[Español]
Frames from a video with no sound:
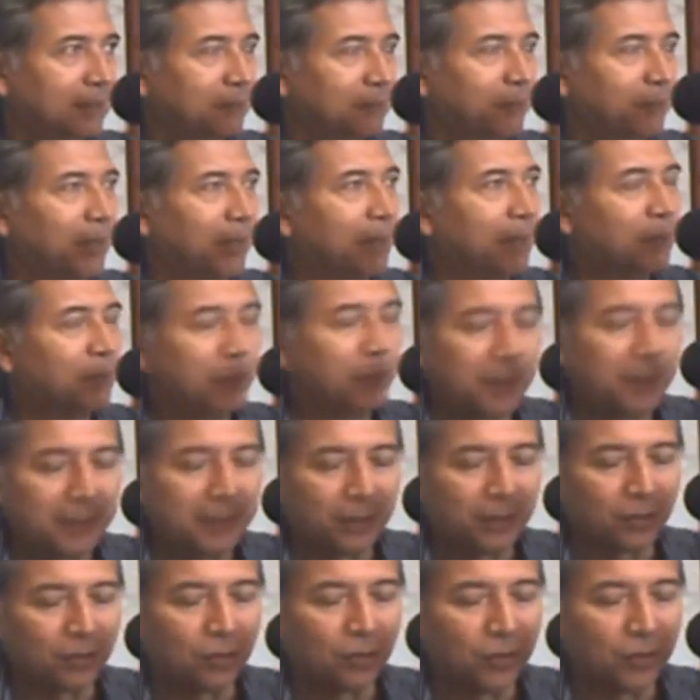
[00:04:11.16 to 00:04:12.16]
veamos
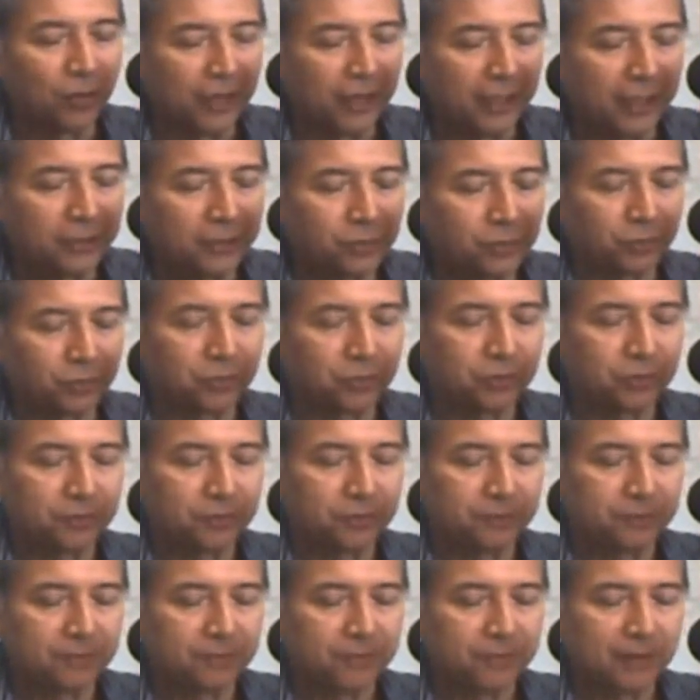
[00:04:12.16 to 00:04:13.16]
primero los hechos.
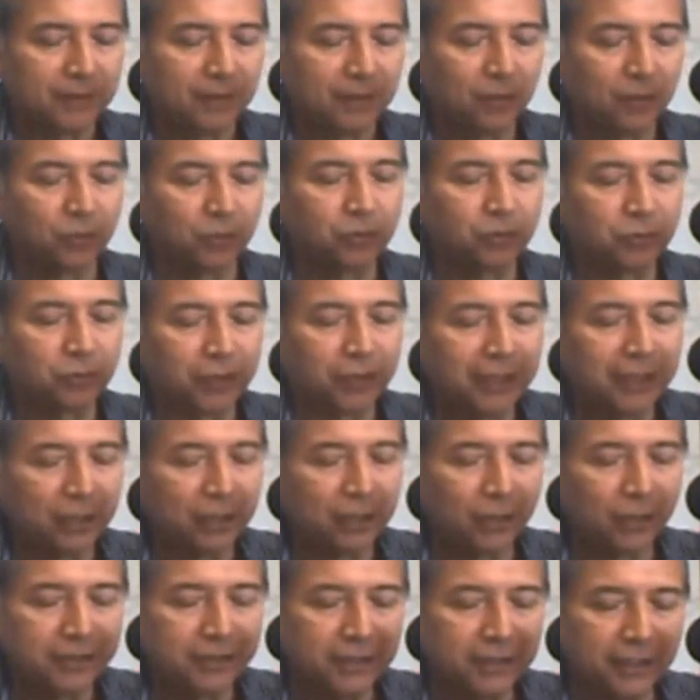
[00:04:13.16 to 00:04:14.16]
Lo
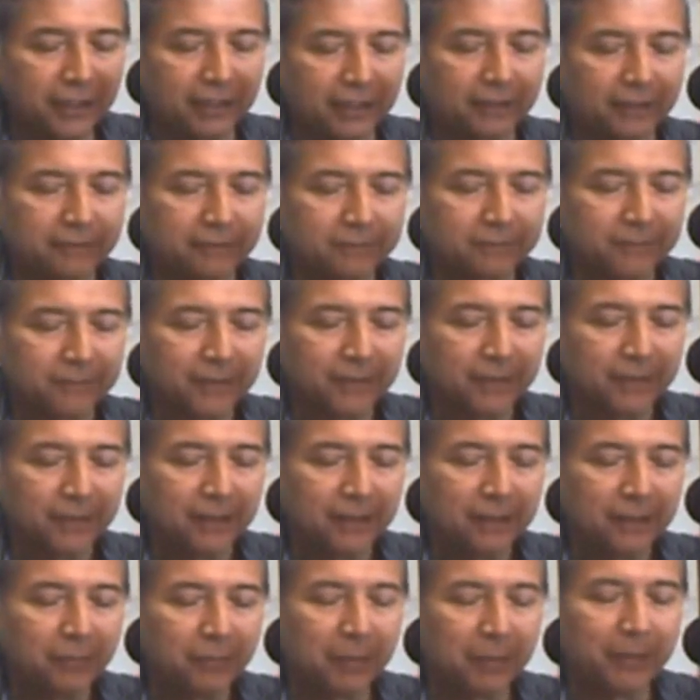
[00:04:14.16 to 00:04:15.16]
sucedido ayer.
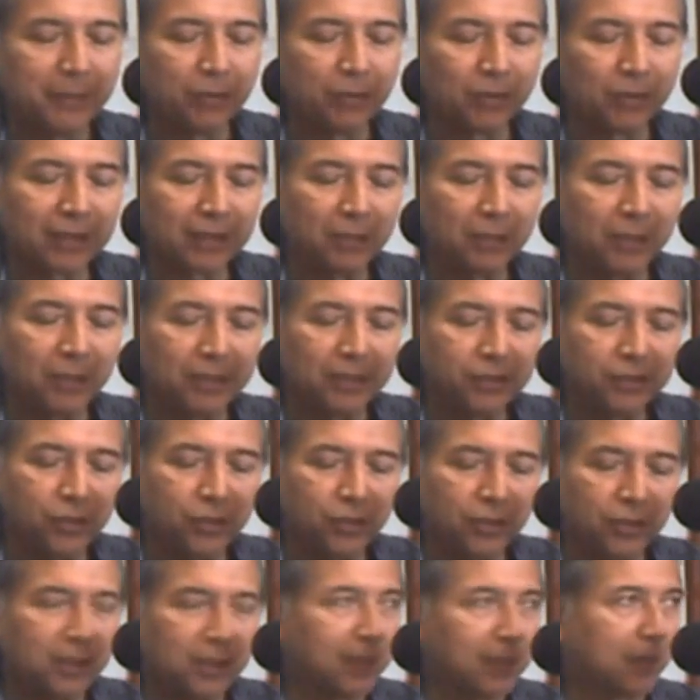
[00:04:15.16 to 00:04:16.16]
Primero,
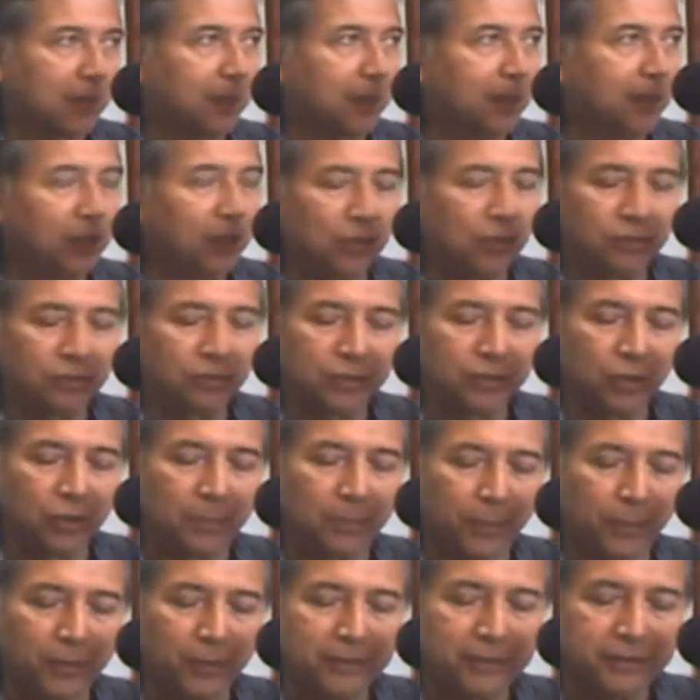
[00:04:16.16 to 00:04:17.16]
rebelión, rebelión de
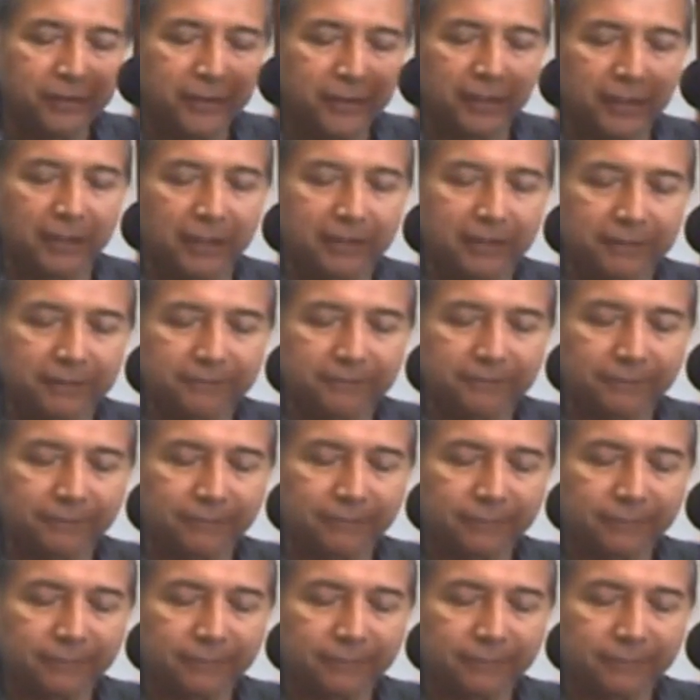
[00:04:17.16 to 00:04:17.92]
los policías.